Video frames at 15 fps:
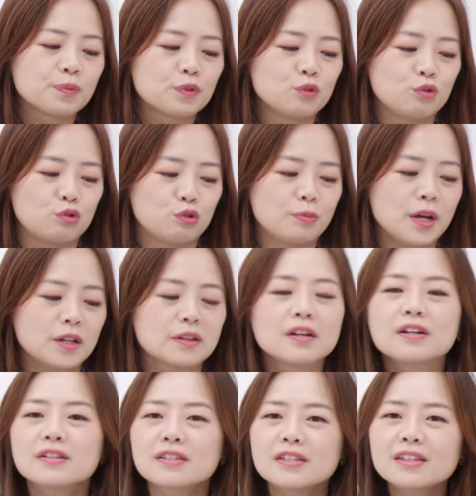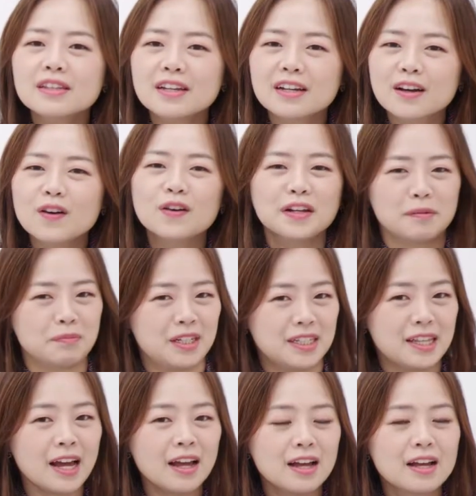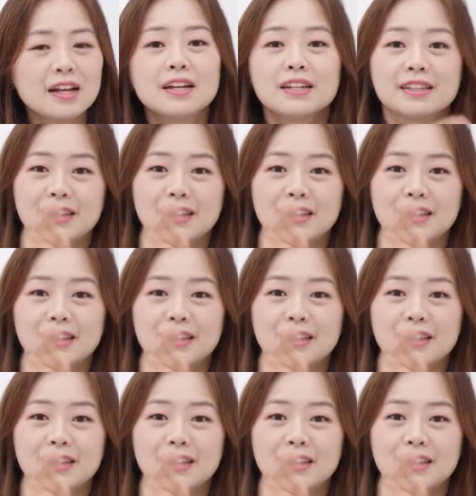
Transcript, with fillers: 누르면 스티커랍니다.